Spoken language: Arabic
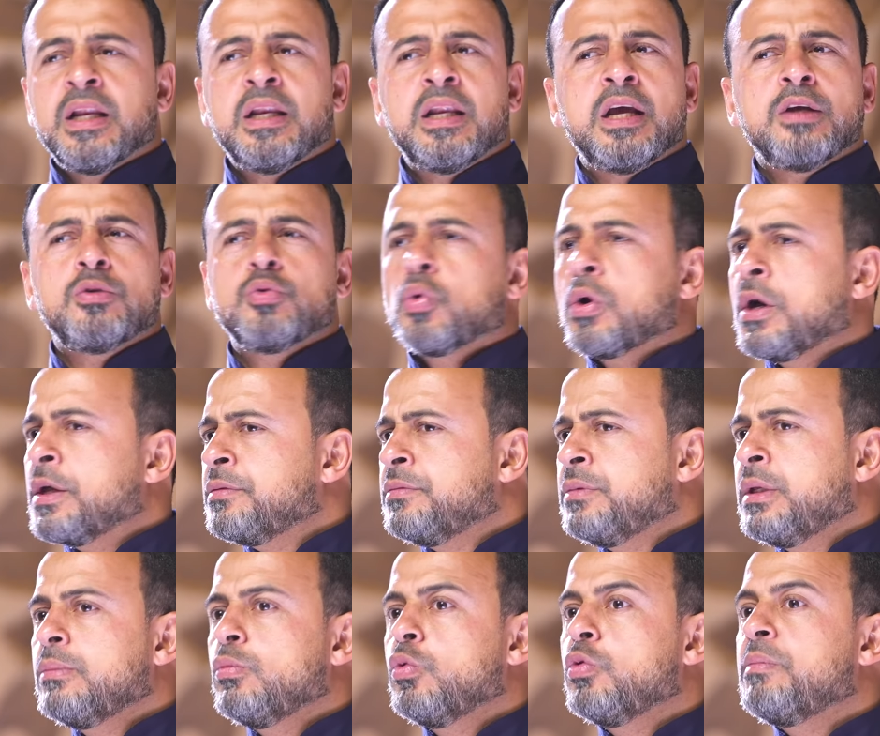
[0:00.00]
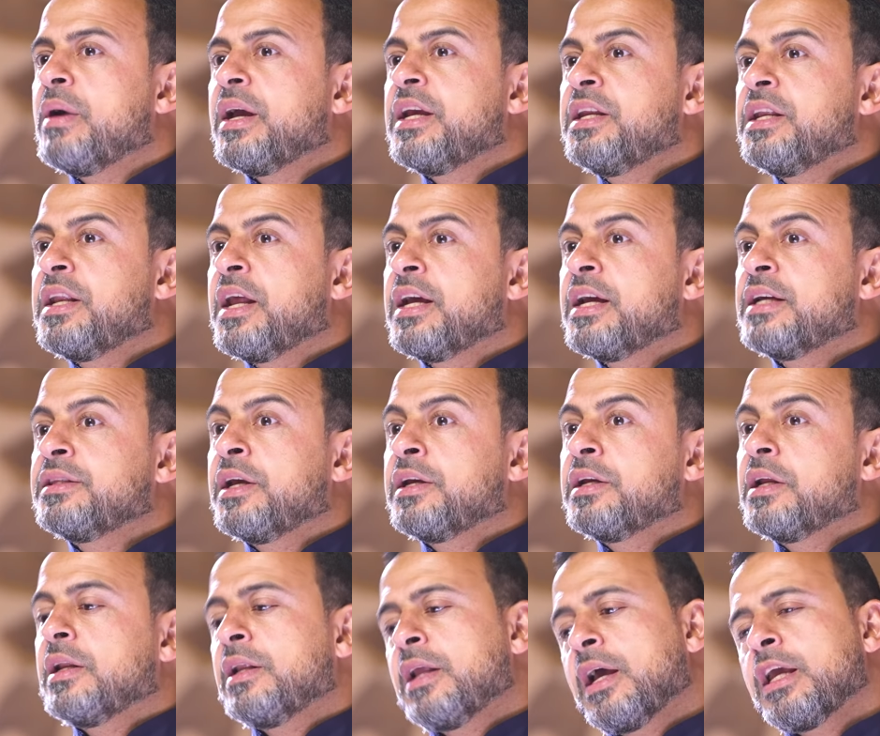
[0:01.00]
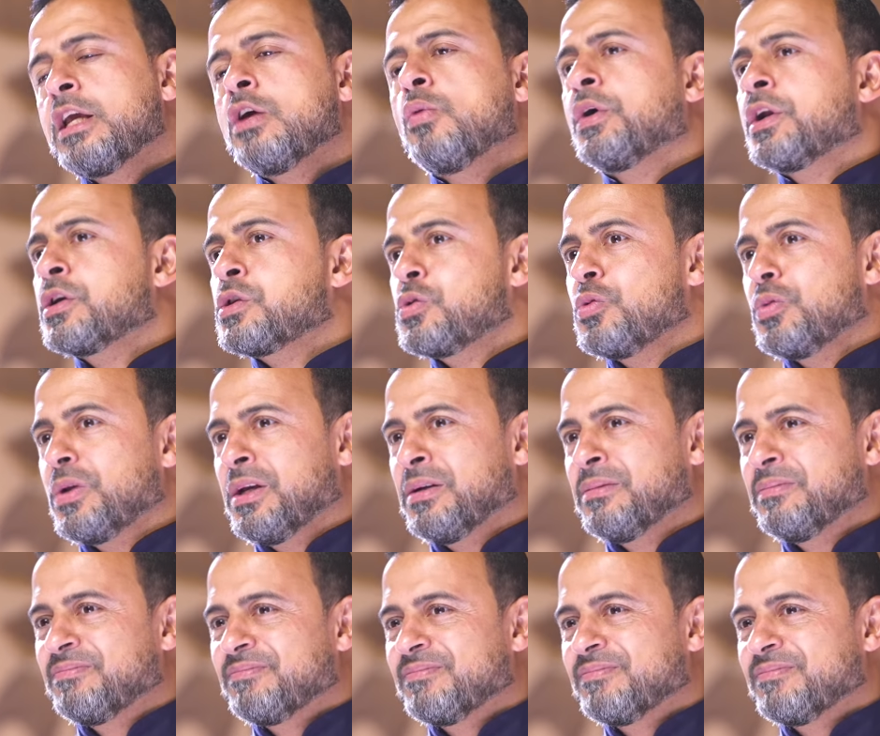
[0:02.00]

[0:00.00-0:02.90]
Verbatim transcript: لا تقدموا بين يدي الله ورسوله